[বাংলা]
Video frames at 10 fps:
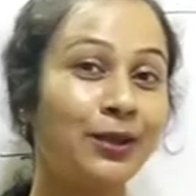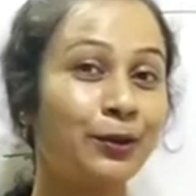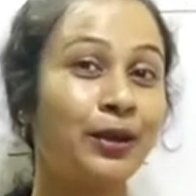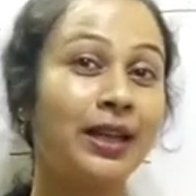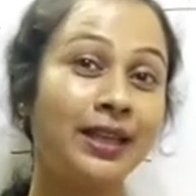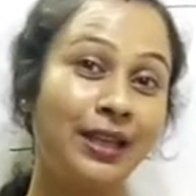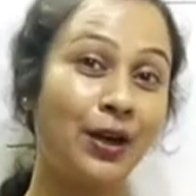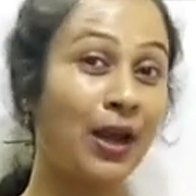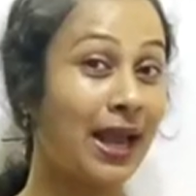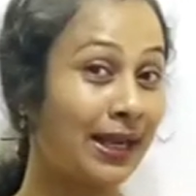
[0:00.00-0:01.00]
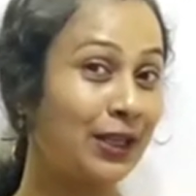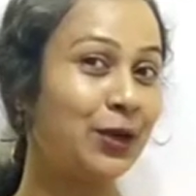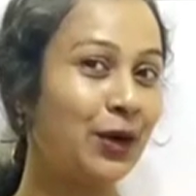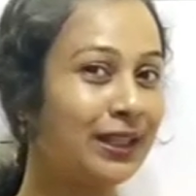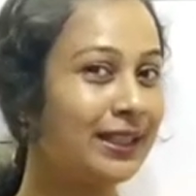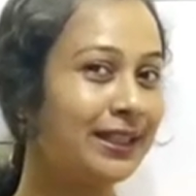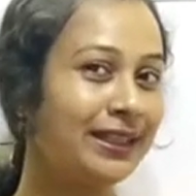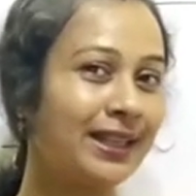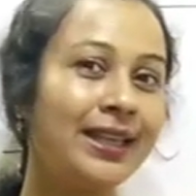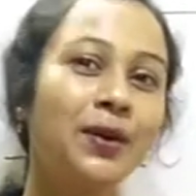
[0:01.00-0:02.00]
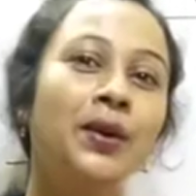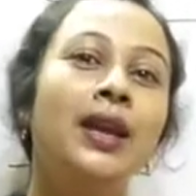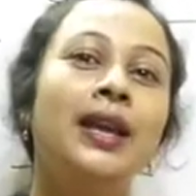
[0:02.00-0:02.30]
দেখো কি একই হয় কি না দেখে নাও